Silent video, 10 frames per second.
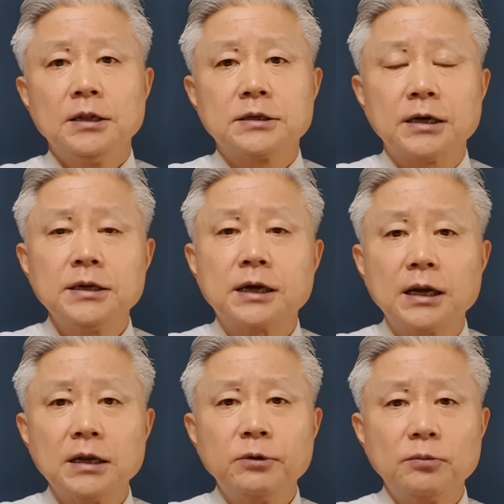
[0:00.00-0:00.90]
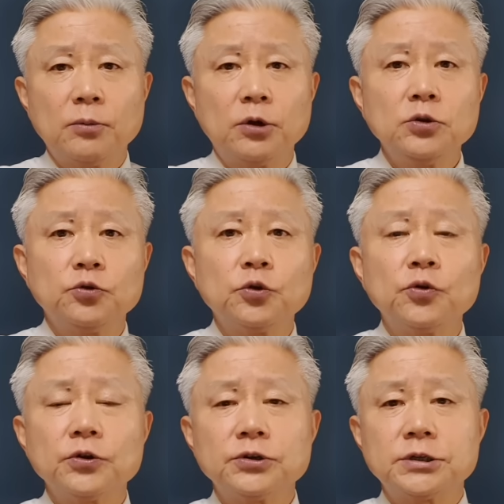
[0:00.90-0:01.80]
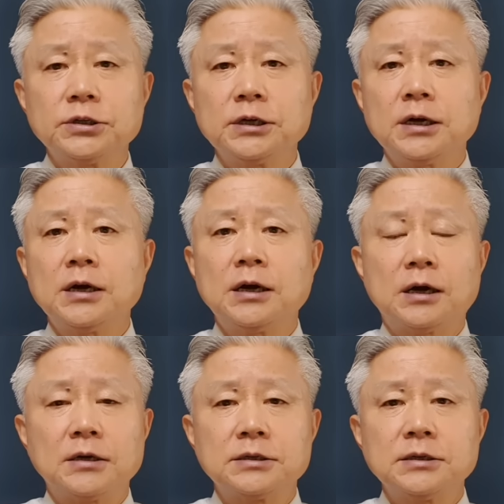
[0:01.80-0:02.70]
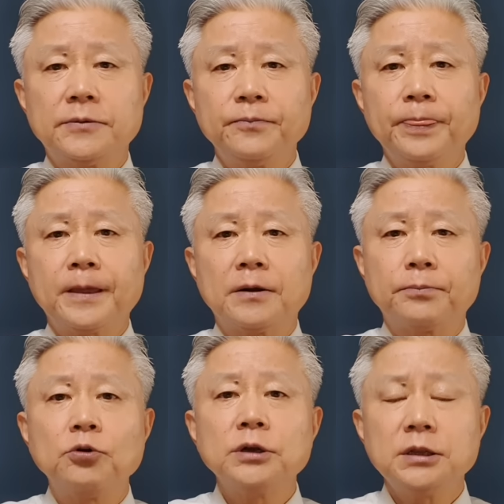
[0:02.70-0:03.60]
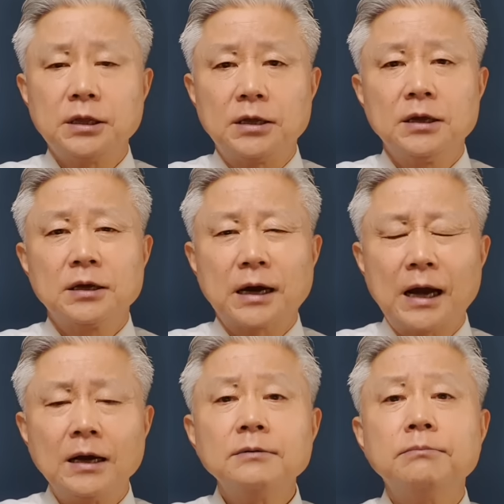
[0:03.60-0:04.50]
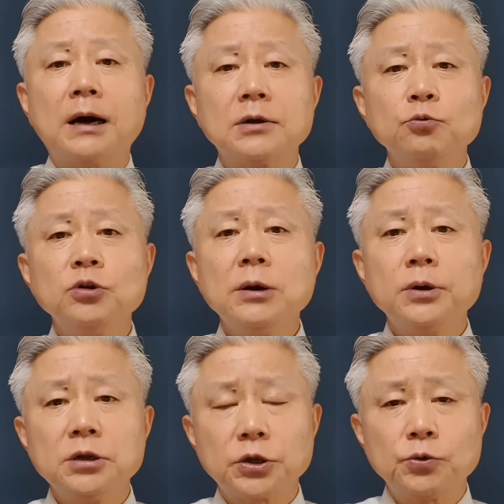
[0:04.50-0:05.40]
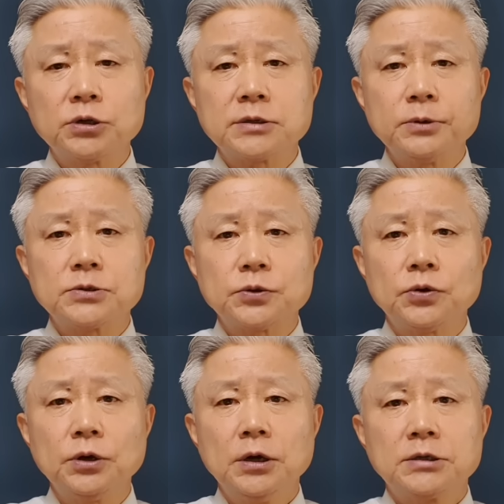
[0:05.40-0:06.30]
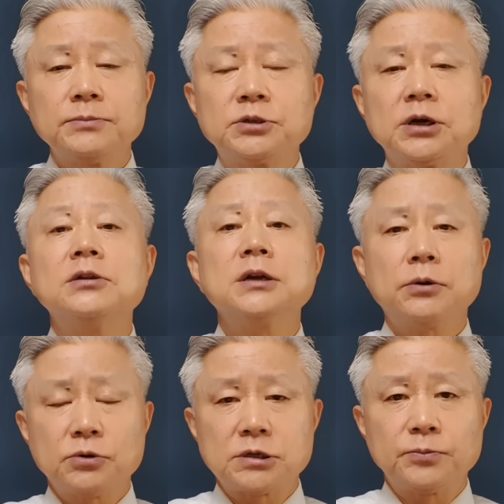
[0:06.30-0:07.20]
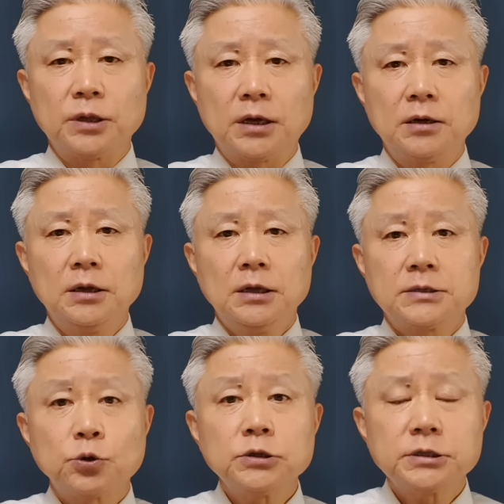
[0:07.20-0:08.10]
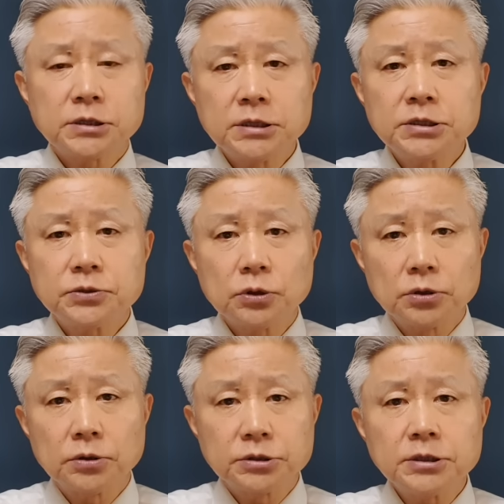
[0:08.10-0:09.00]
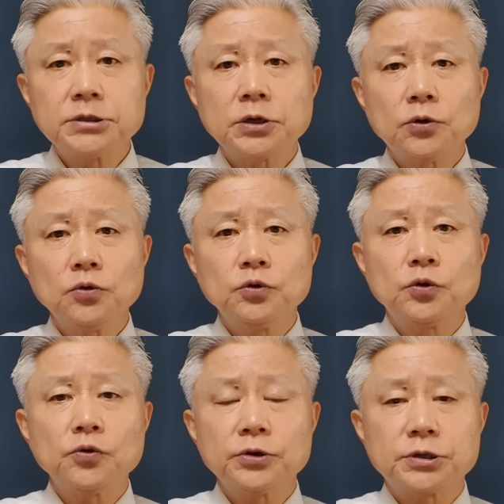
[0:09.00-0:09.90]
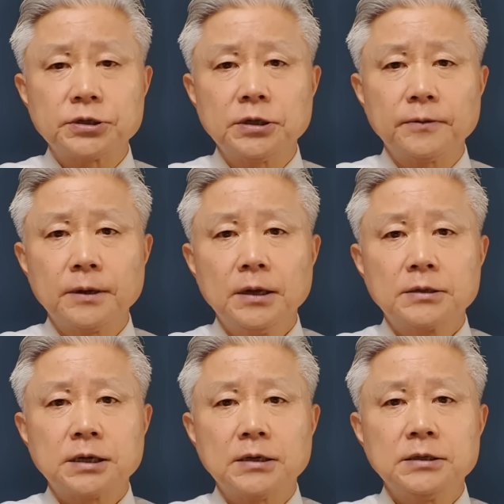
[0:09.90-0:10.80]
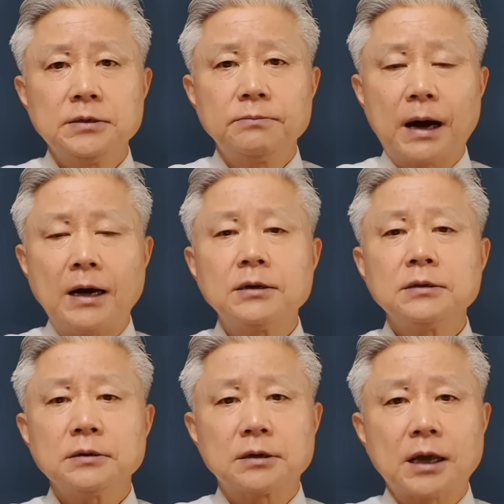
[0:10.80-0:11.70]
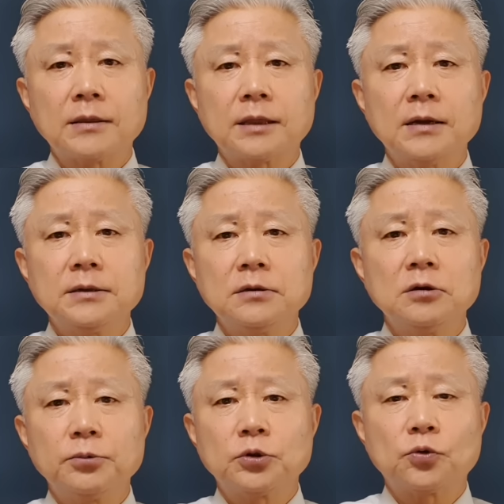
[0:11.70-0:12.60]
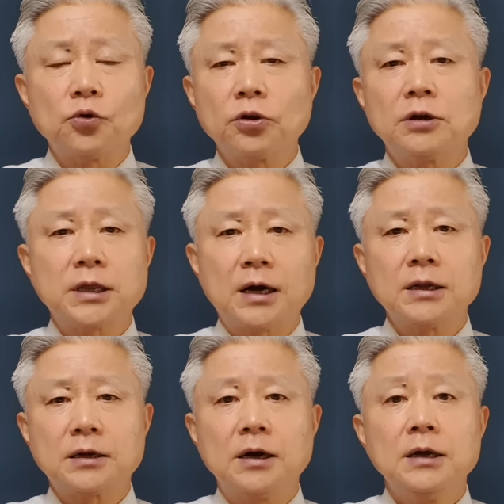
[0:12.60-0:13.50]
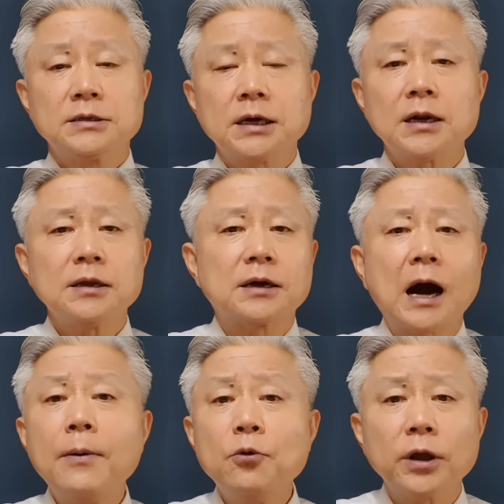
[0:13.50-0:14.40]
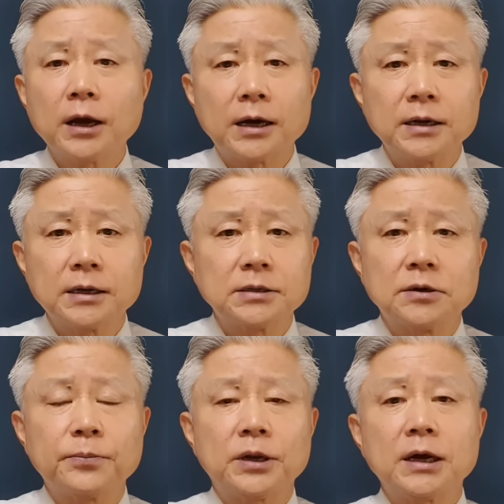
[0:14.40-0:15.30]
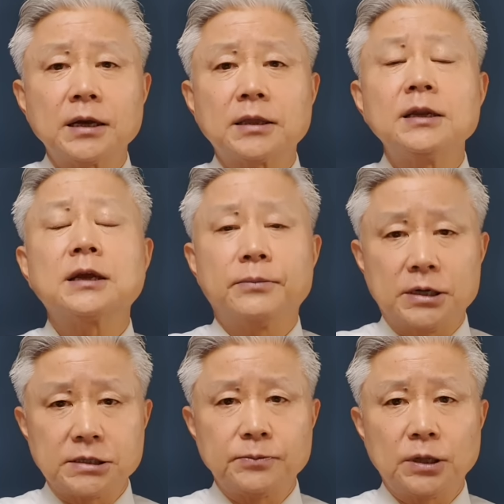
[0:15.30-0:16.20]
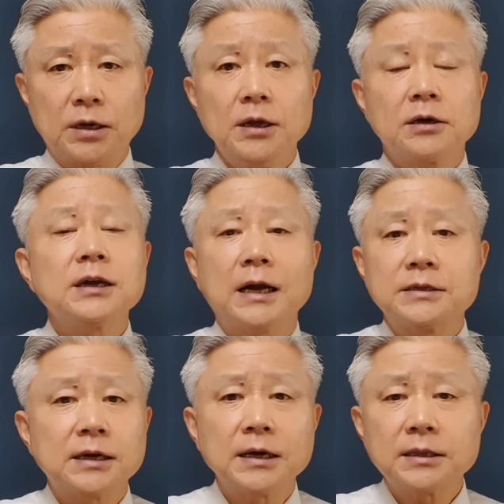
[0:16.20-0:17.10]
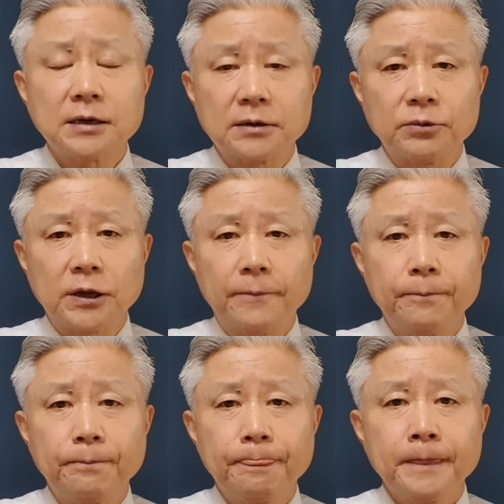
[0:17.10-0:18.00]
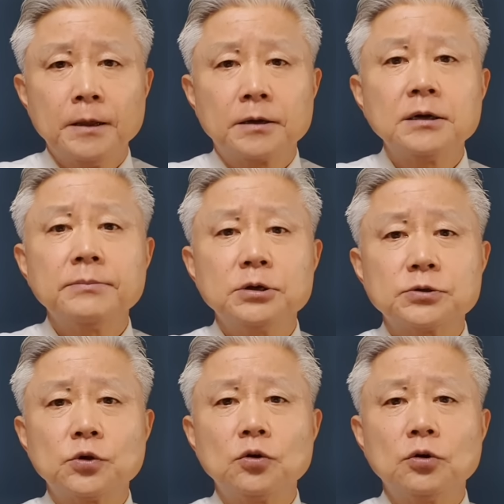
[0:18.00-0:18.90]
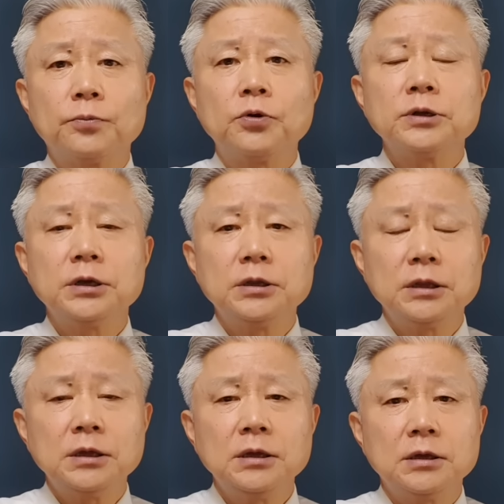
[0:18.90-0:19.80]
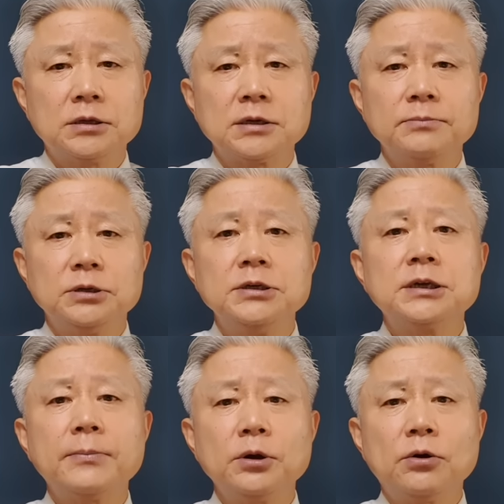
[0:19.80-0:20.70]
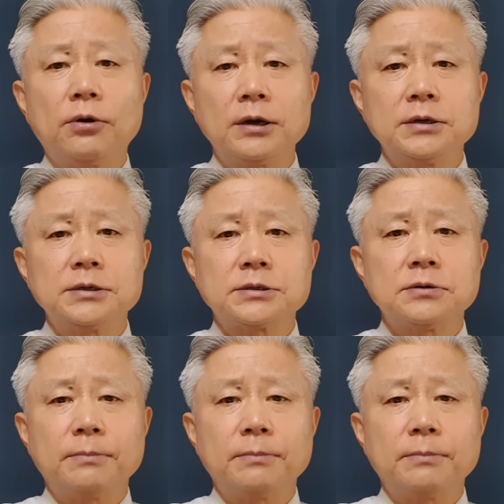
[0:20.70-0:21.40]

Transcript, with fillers: 자, 이 칼럼을 보면 유동규 씨가 아, 지금 아, 본인이 많은 위협을 느끼고 있으면서도 지금 전을 하고 있습니다. 어, 실제로 유동규 씨는 자, 이 많은 개딸들로부터 공격을 당하니까 차라리 감옥에 가는 게 더 편하겠다 이렇게 말했습니다. 그게 안전하겠다는 겁니다. 그러면서도 본인이 지금 이재명과 관련해서